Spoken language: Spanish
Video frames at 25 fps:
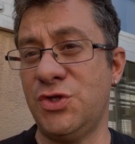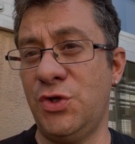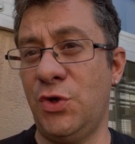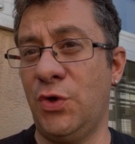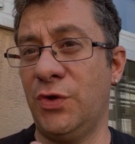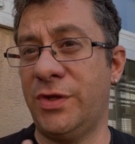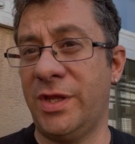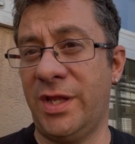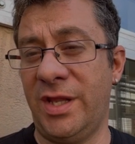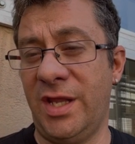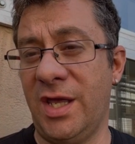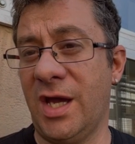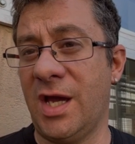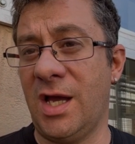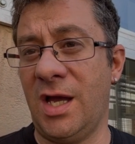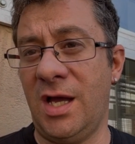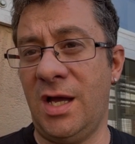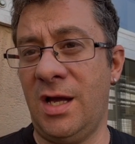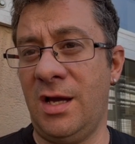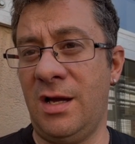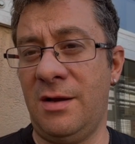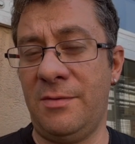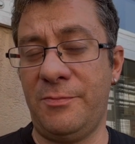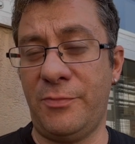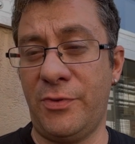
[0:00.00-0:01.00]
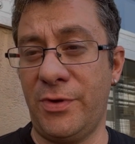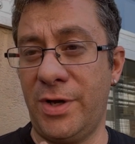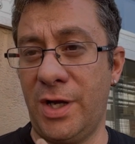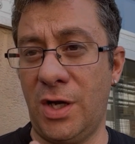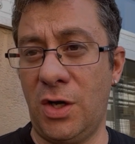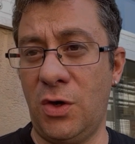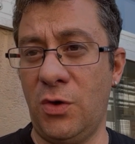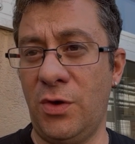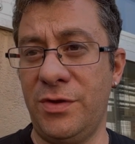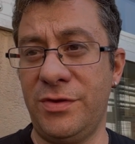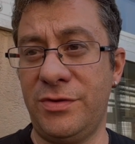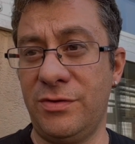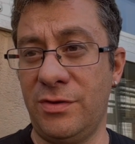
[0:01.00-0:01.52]
no te deja
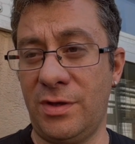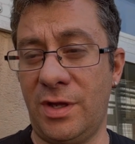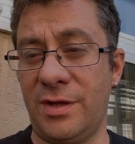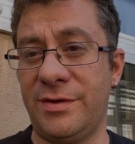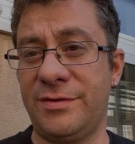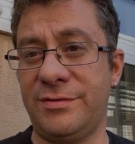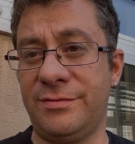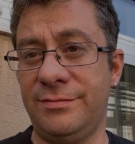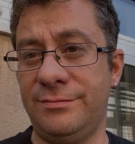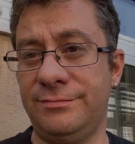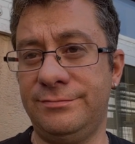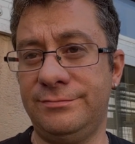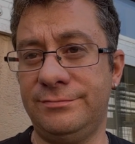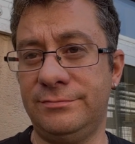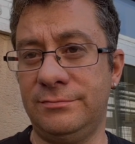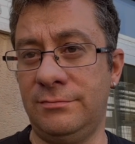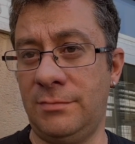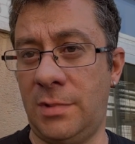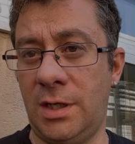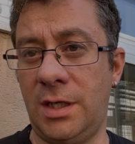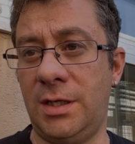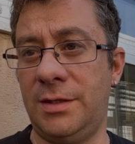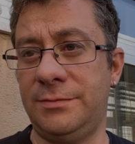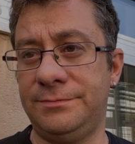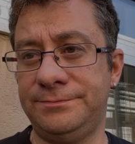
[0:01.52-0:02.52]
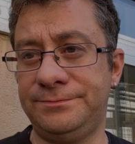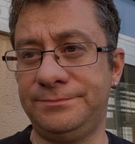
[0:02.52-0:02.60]
ponerlo en ciudad, ¿vale?